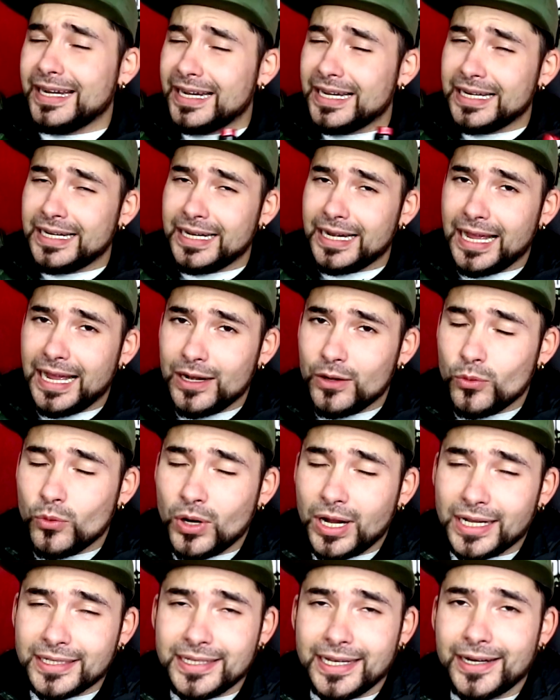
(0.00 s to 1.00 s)
en general
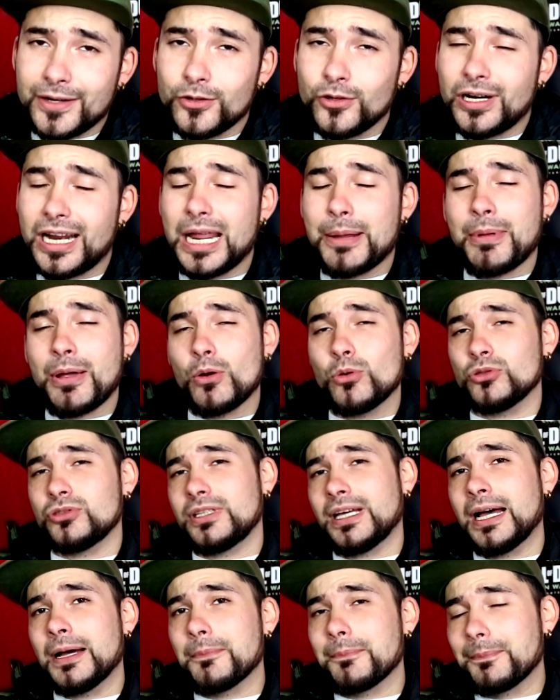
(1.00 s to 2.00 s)
un cacharro que me
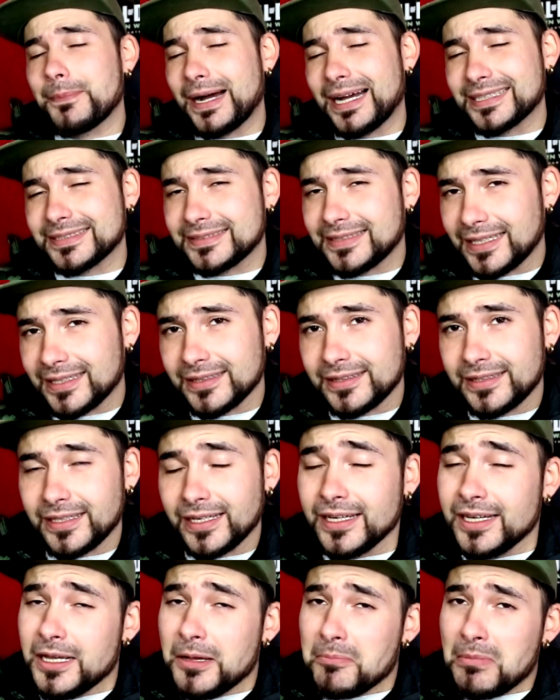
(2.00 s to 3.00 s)
gusta bastante.